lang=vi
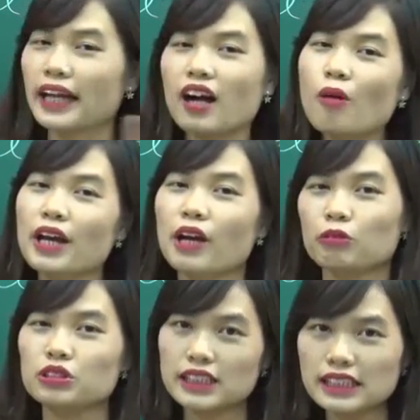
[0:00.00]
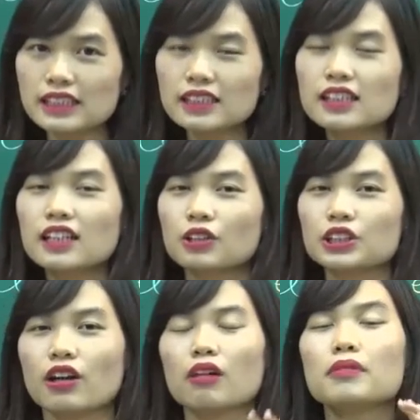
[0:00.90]
tiếng Anh không hề có chữ y, nó
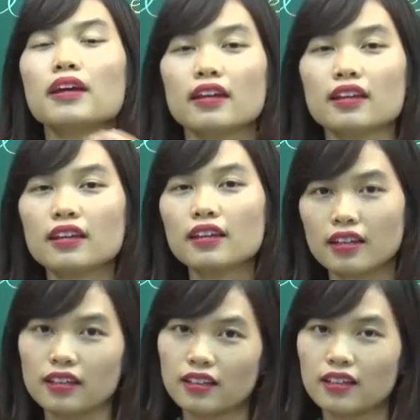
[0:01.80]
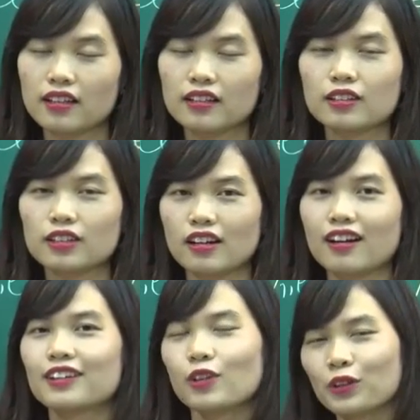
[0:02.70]
chỉ có âm e, e, được
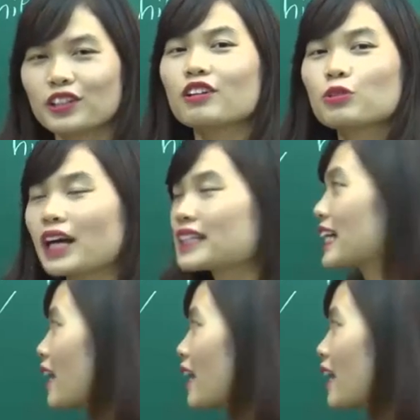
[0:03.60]
chưa? Rồi thì nữa chúng ta